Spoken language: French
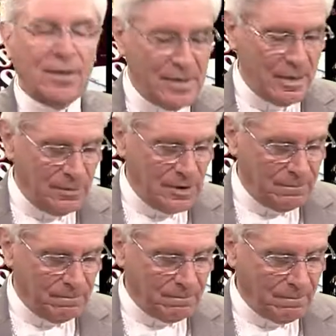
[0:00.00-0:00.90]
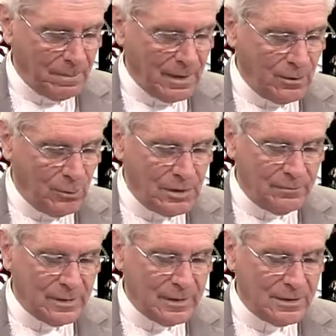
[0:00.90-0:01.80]
à un ami
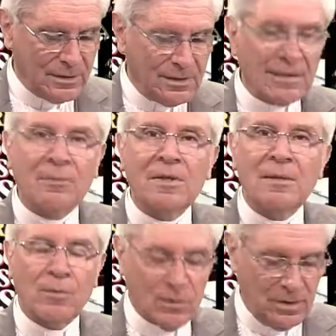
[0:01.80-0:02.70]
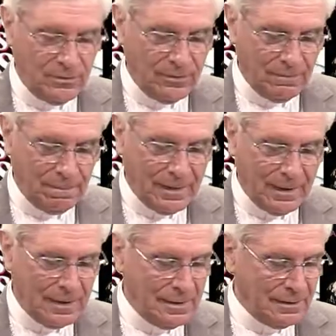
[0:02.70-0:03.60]
Oui, j'ai terminé mon livre.
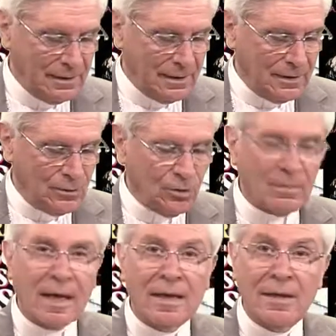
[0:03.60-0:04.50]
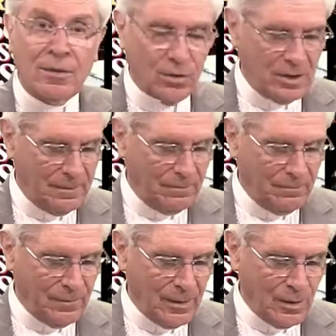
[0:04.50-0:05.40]
La dernière lecture m'a écœuré.
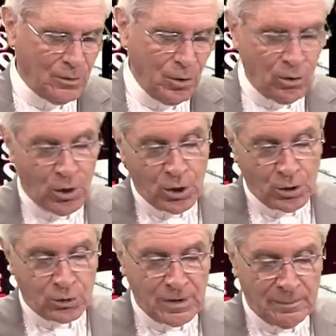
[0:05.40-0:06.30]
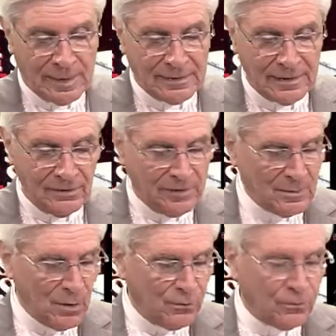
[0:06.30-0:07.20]
Non, je n'ai pas
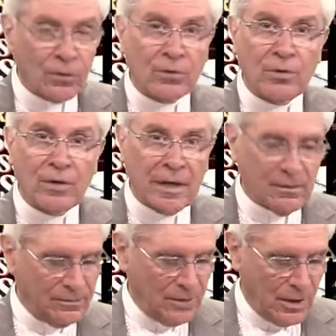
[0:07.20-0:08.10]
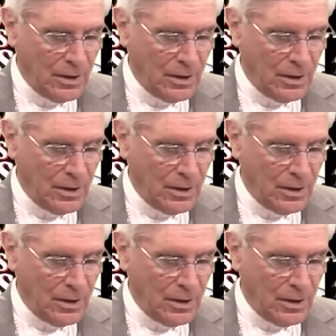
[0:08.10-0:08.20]
délivré mon furieux rêve.